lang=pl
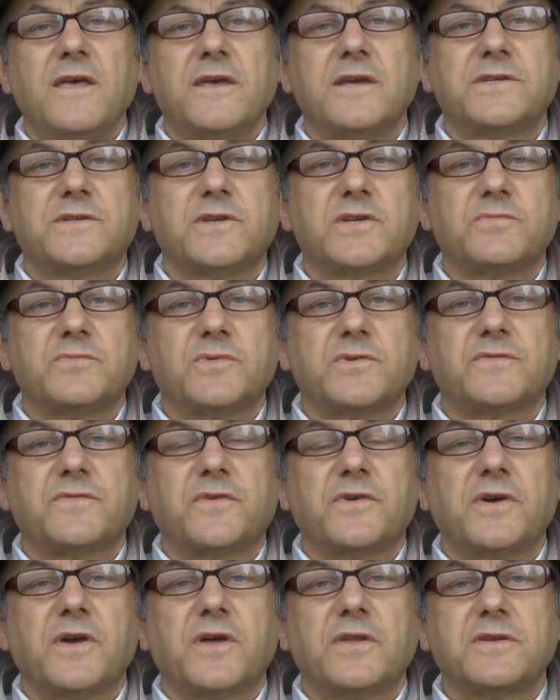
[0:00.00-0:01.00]
jesteśmy
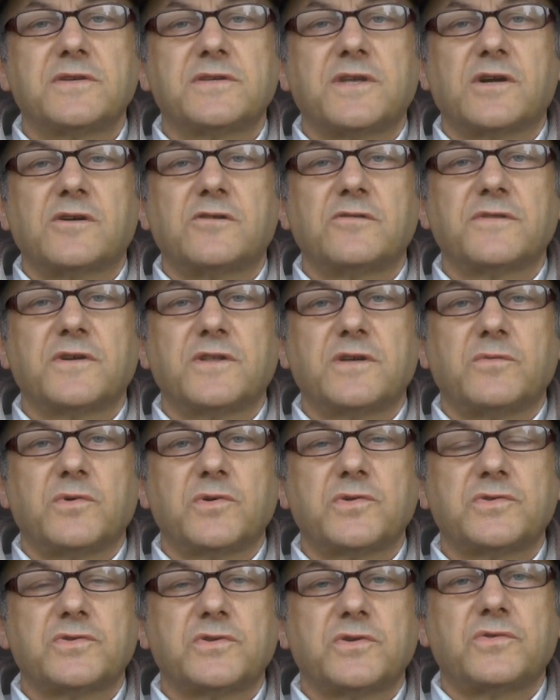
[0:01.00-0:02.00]
oswojeni z taką
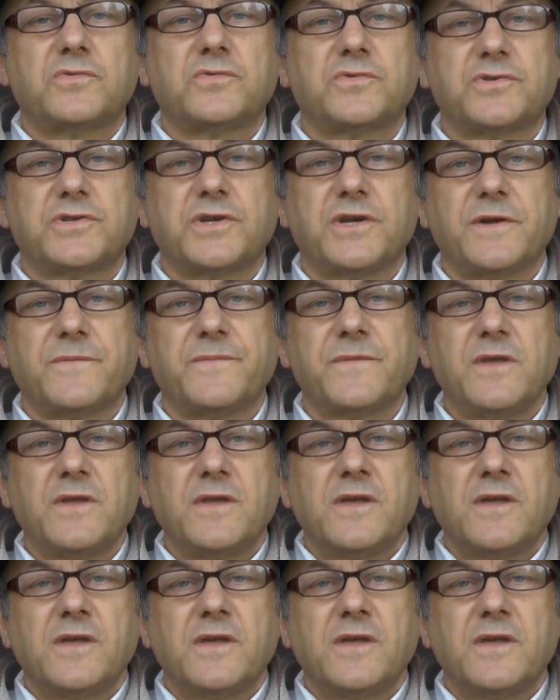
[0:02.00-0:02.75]
wiadomością, że